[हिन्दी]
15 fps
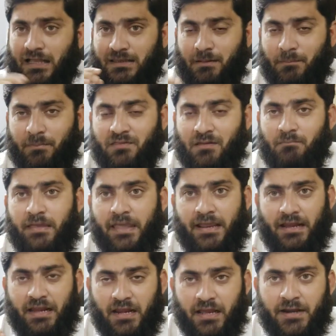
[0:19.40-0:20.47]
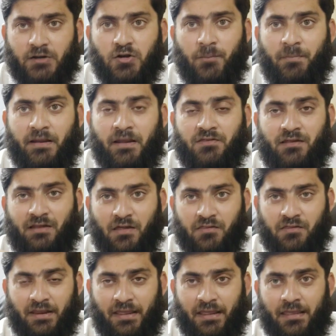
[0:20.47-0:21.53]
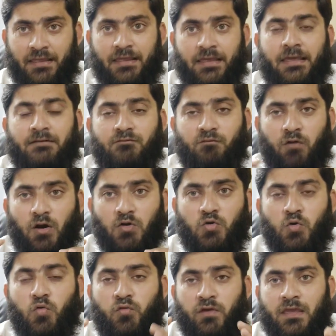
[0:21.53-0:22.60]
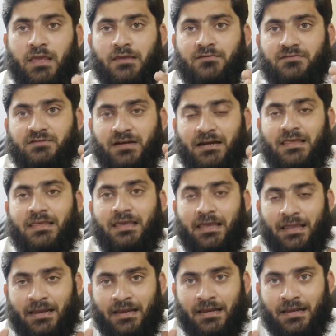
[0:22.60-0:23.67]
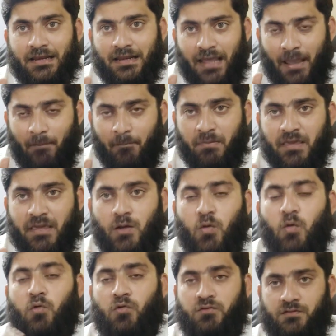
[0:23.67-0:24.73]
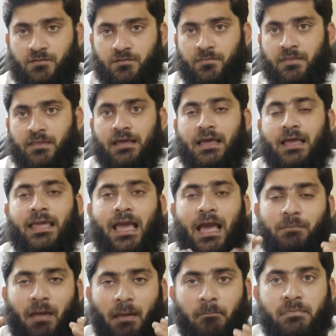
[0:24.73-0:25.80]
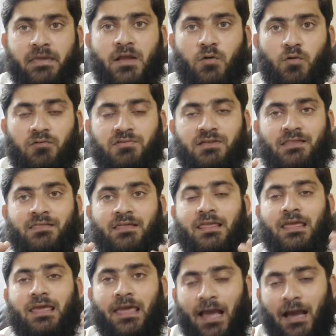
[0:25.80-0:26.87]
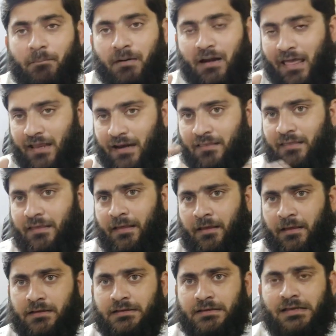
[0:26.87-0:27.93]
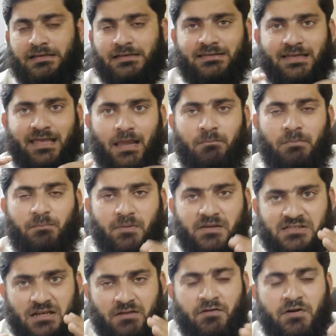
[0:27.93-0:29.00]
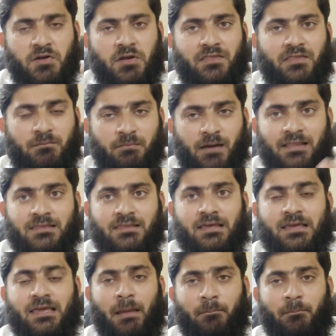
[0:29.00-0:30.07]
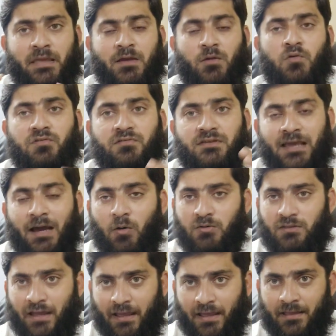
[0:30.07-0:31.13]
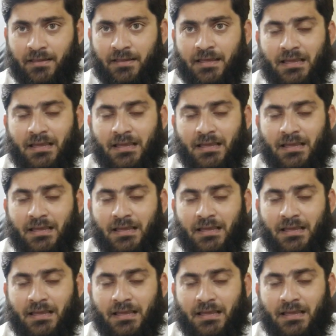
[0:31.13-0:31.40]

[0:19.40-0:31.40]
आज हम आपके सामने एक नए टॉपिक के साथ हाजिर हैं वट डू वी स्टडी इन एम कोर्स कि हम एम कोर्स के अंदर क्या पढ़ाई करते हैं जैसा कि हमने पिछली वीडियो के अंदर बात की कि एमबीए कोर्स क्या होता है